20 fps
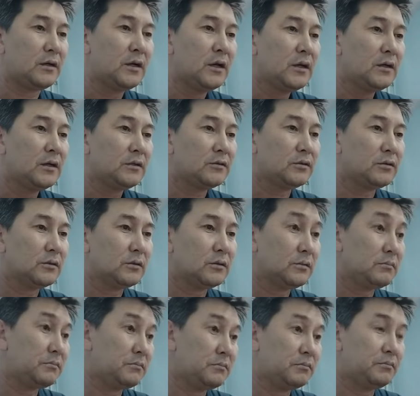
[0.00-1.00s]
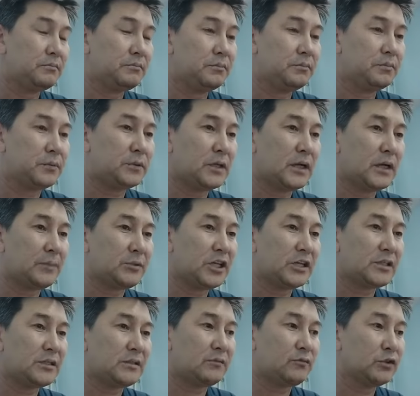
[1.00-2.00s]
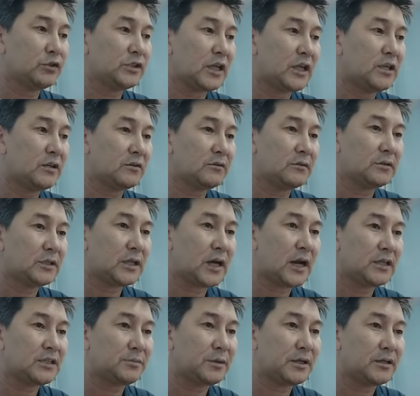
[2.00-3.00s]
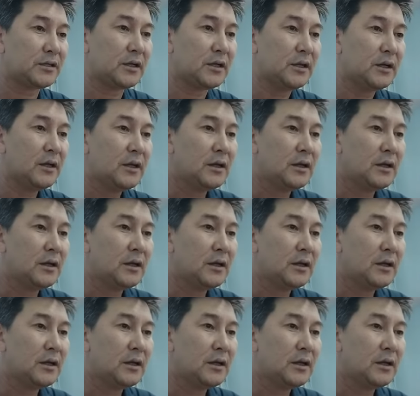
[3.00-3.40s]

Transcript: э, общественного функционирования транспорта,